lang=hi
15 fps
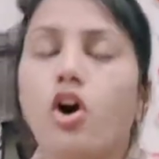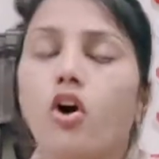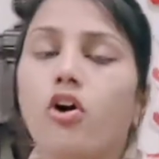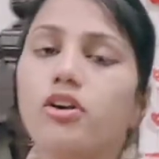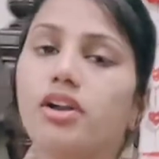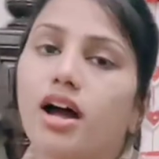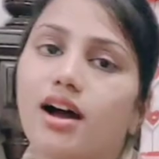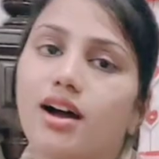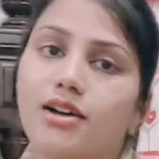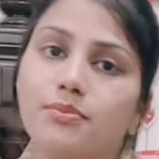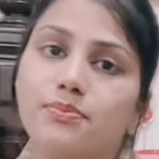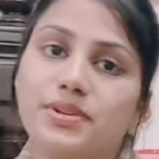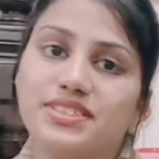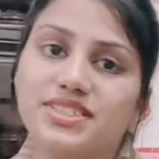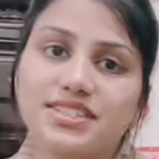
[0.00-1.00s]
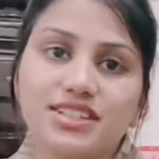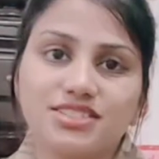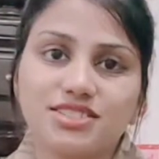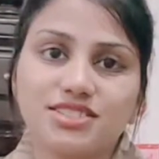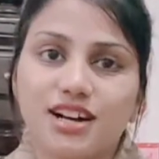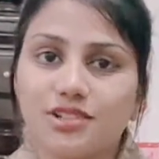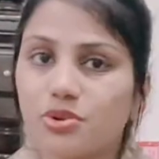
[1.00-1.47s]
और बिजी डे
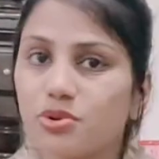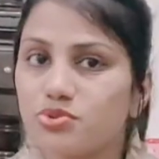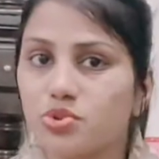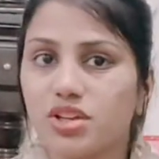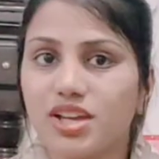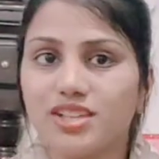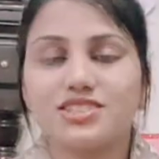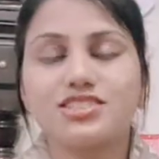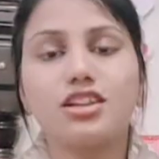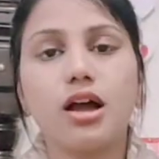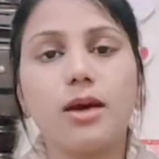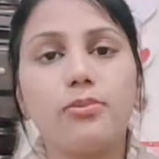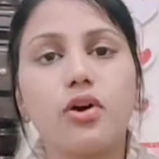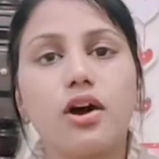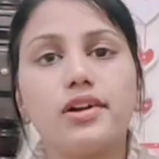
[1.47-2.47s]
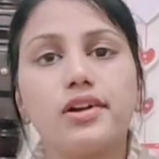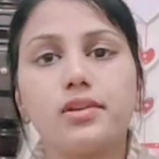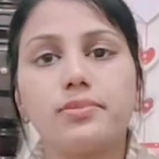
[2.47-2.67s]
स्टार्ट हो चुकी है जैसे कि आपको ऑलरेडी